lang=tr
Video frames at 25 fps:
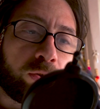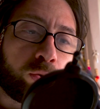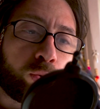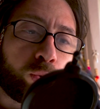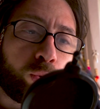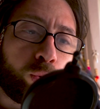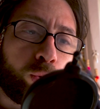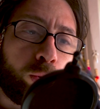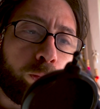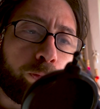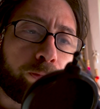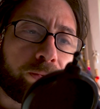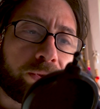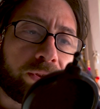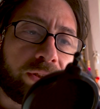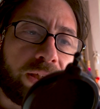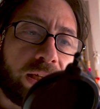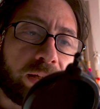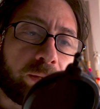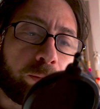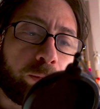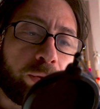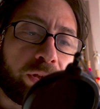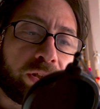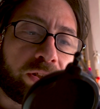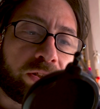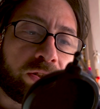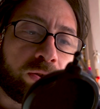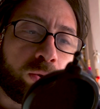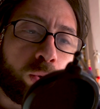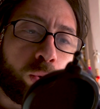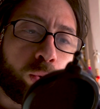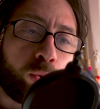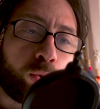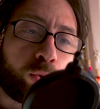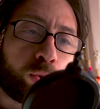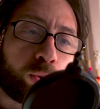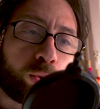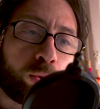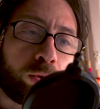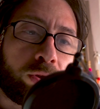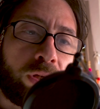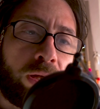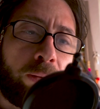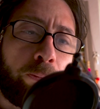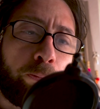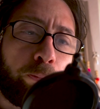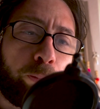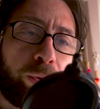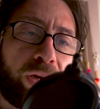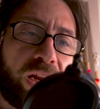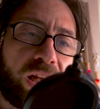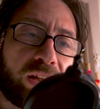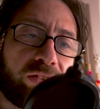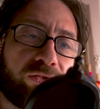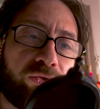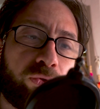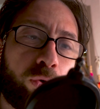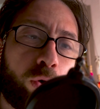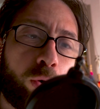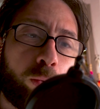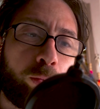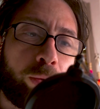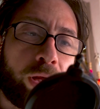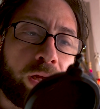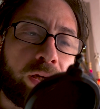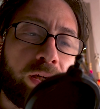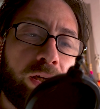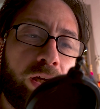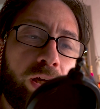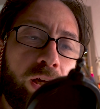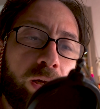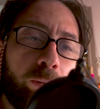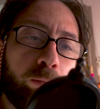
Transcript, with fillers: sunup satmak için oluşturulan platformlar.